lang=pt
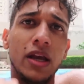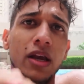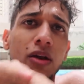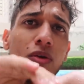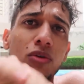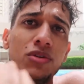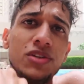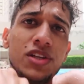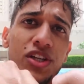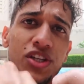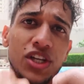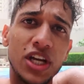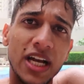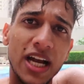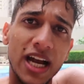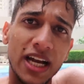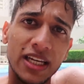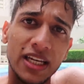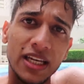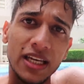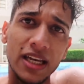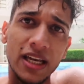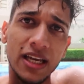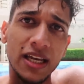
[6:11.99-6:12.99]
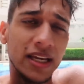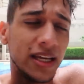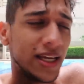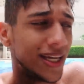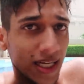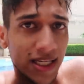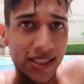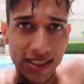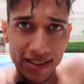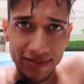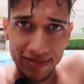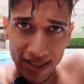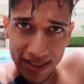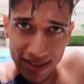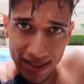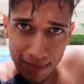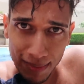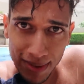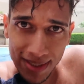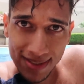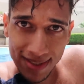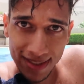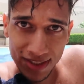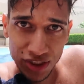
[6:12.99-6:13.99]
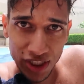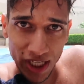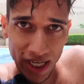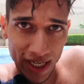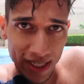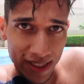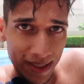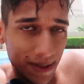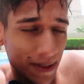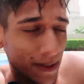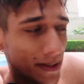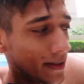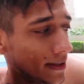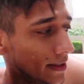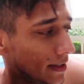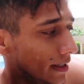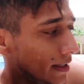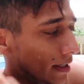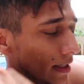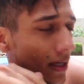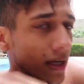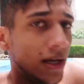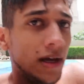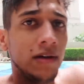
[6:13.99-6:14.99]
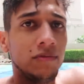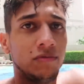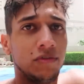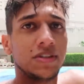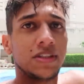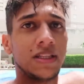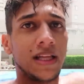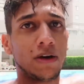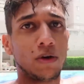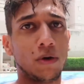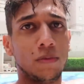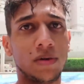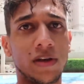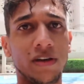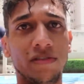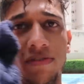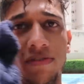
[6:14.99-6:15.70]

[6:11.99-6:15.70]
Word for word: E quando você chegar aqui, você vai ter bastante ar. Vou ensinar como